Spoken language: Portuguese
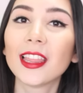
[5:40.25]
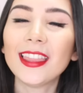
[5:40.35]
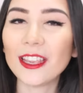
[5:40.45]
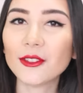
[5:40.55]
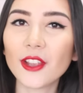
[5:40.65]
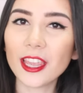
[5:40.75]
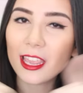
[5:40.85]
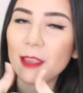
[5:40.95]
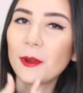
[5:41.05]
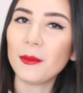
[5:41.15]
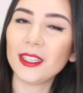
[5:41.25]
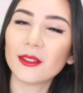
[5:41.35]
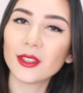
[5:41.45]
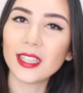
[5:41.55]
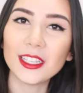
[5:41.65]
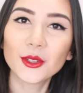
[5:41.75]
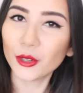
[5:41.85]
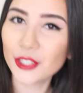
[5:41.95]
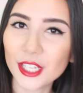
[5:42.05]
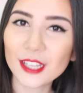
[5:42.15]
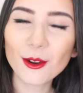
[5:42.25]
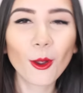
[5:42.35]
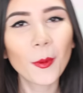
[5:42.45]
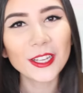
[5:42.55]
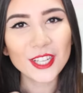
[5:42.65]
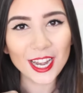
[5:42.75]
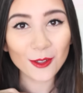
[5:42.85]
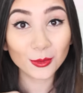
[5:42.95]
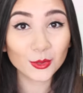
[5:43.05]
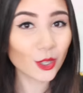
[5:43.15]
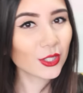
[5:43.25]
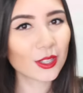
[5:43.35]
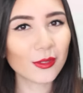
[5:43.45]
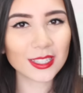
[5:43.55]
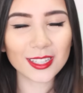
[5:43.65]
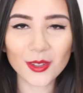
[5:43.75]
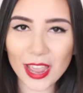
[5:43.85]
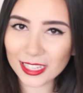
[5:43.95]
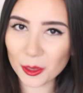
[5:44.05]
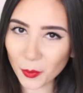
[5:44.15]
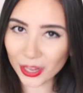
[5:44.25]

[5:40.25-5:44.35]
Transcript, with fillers: Deem um joinha aí pra mim se vocês curtiram, compartilhem com todos que vocês conhecem,